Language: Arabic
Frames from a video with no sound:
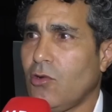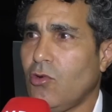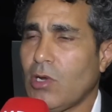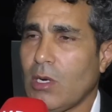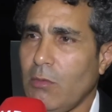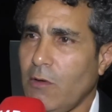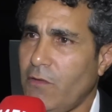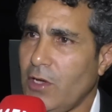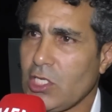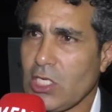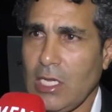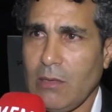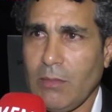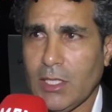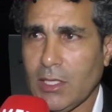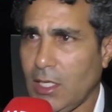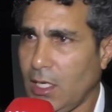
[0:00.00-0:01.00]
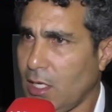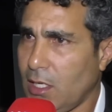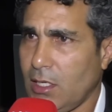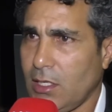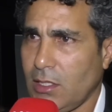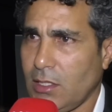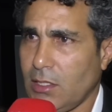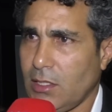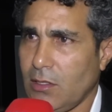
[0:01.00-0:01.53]
الكره ما فيهاش لا منطق
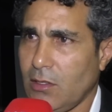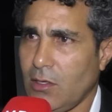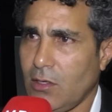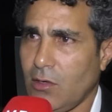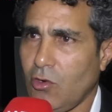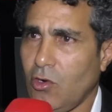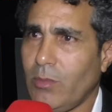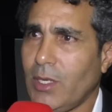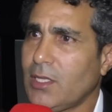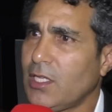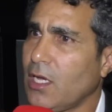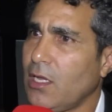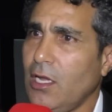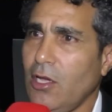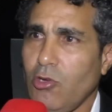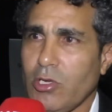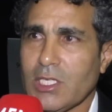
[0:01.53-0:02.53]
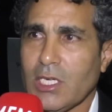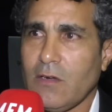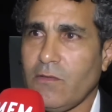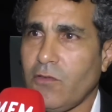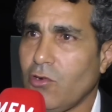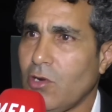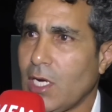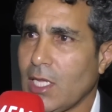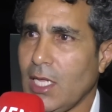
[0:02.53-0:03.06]
والمنطق لا يحترم
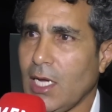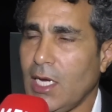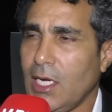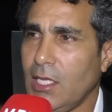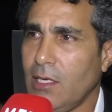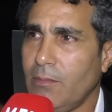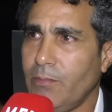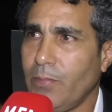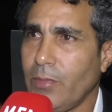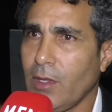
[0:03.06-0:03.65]
في كره القدم